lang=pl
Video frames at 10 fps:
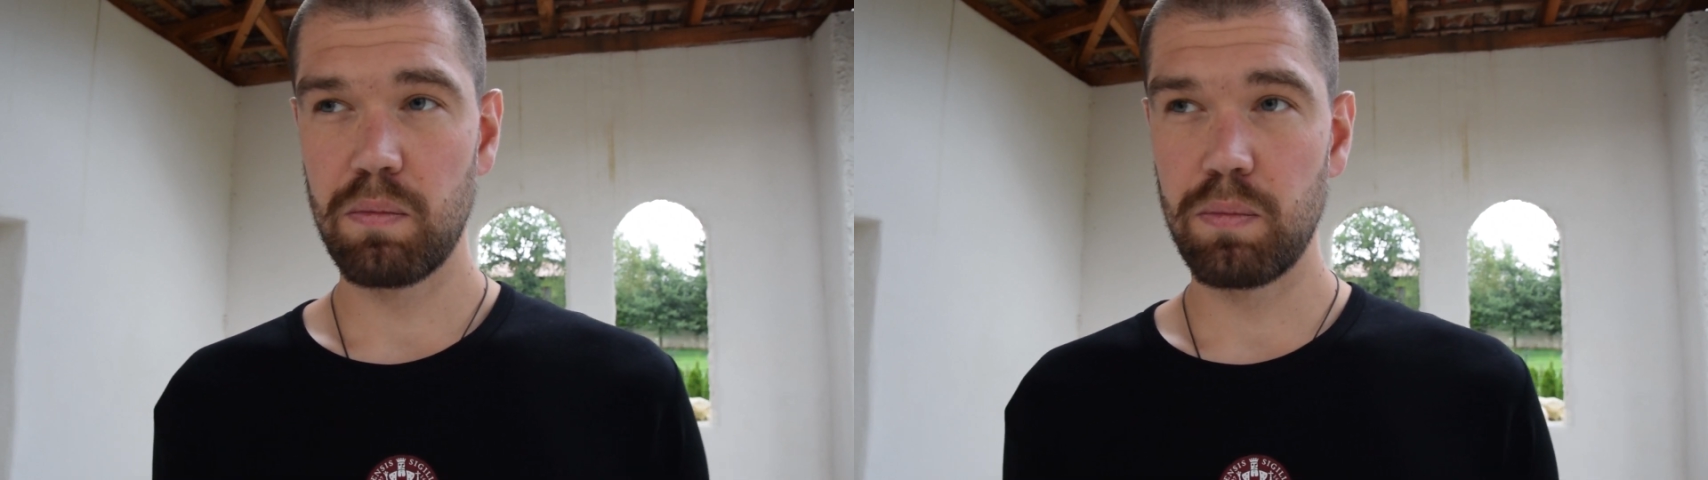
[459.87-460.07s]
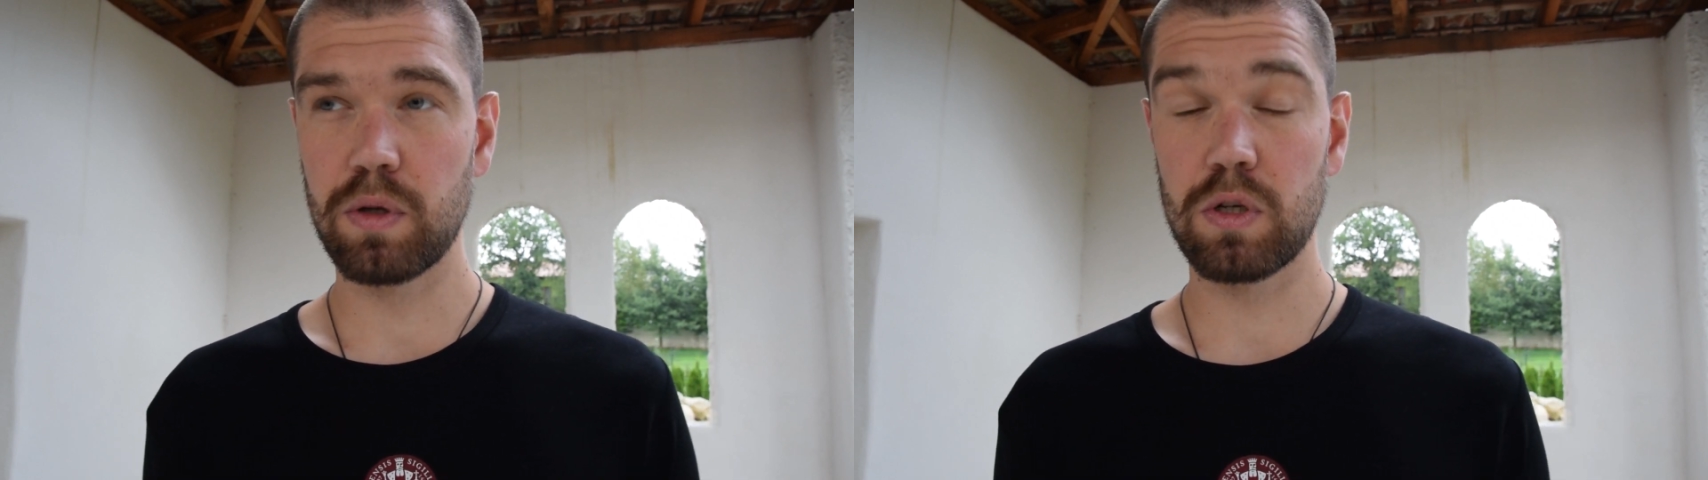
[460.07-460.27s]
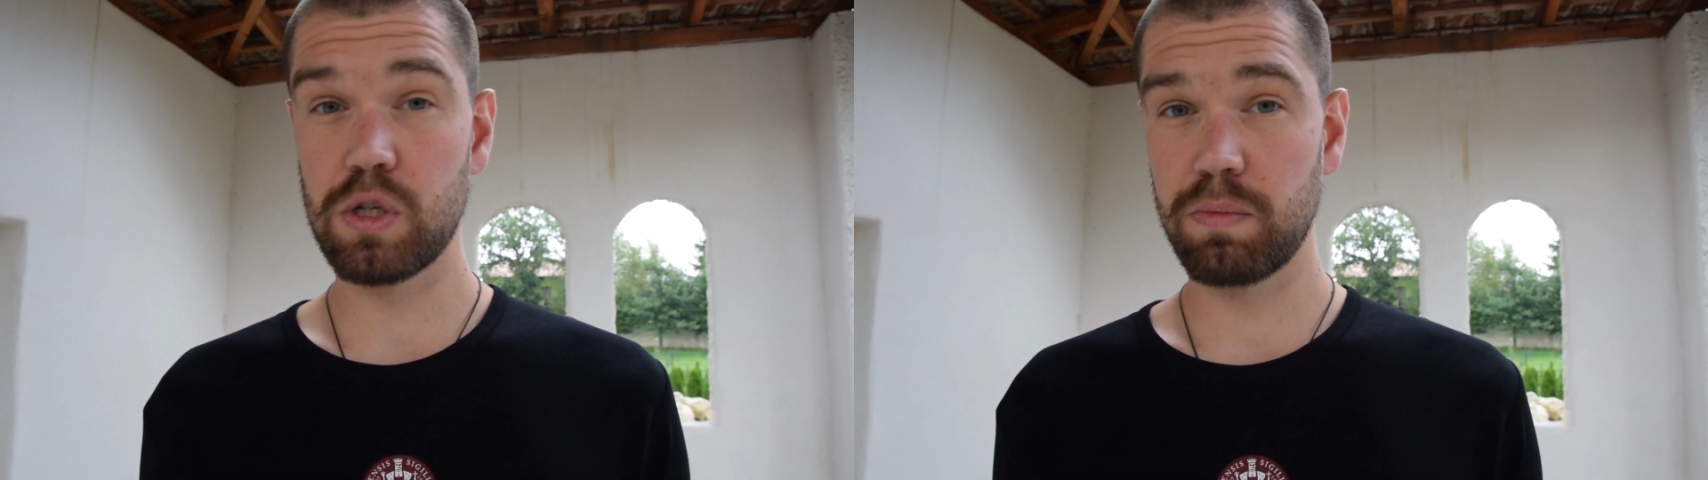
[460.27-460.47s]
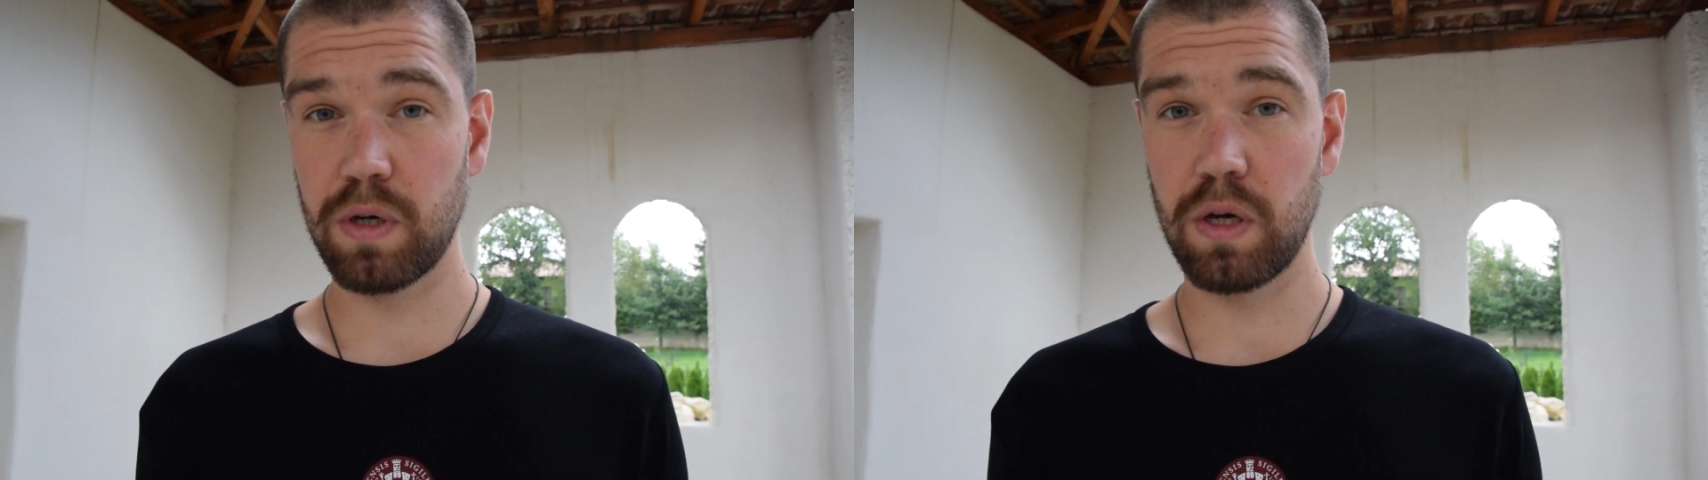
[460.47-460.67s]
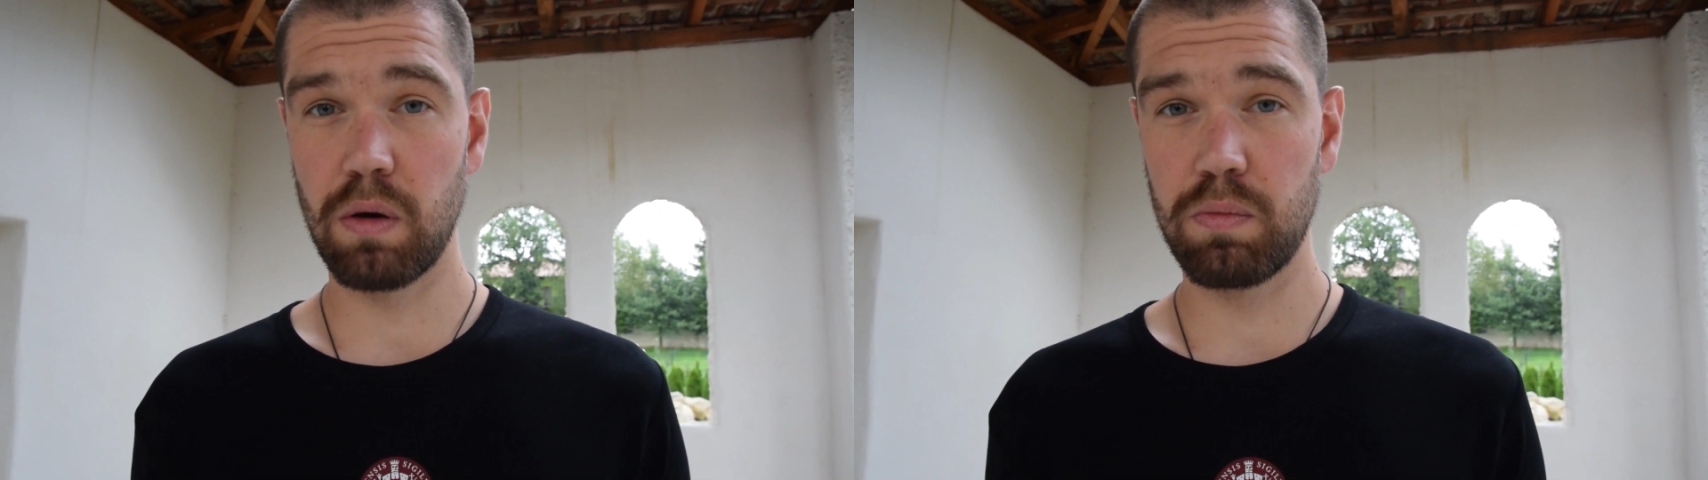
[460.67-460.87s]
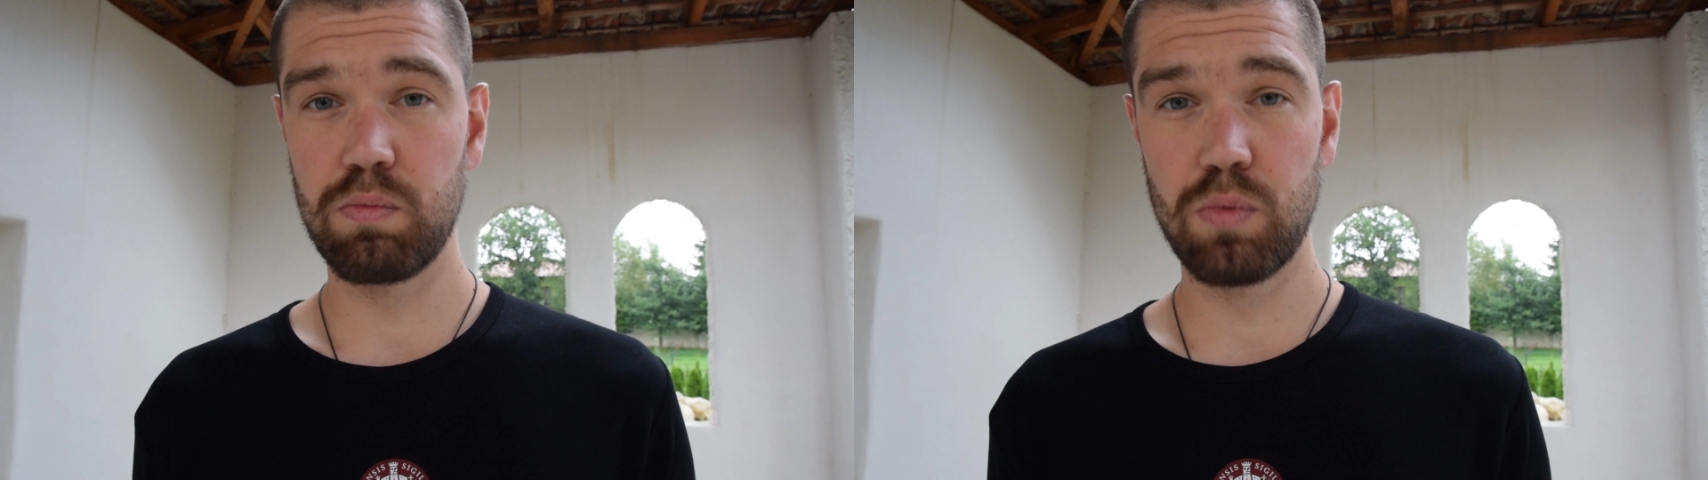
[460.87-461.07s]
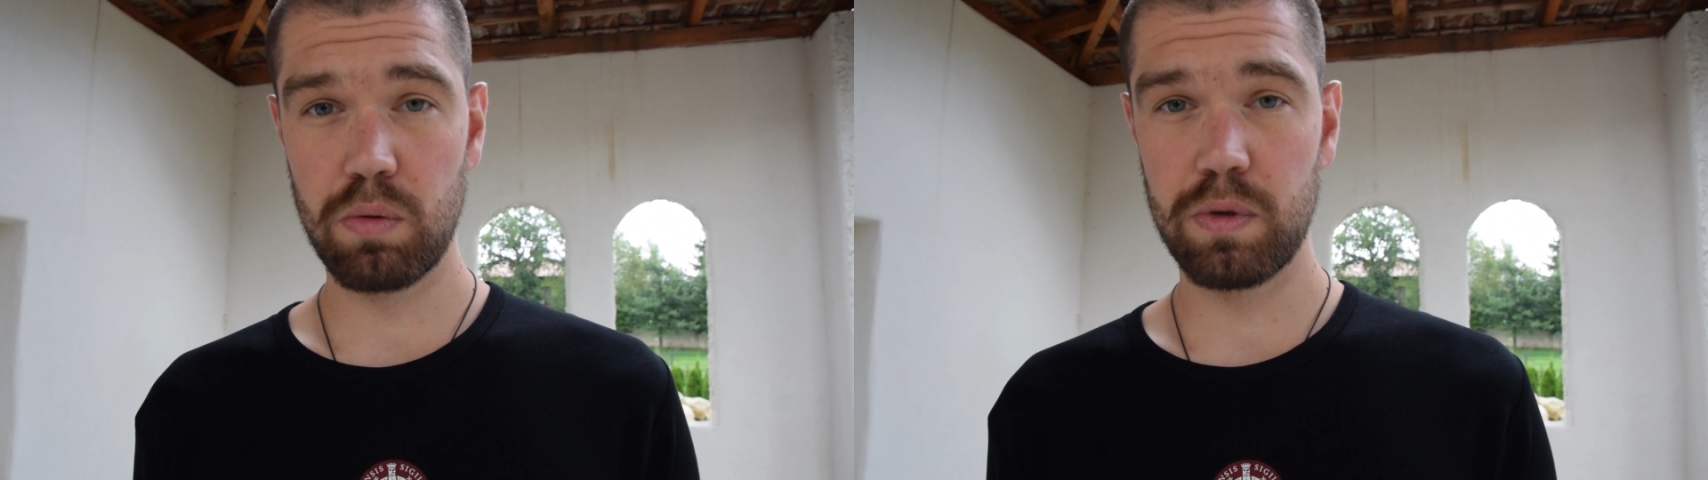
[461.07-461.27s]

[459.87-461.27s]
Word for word: po to, żeby Hiob mógł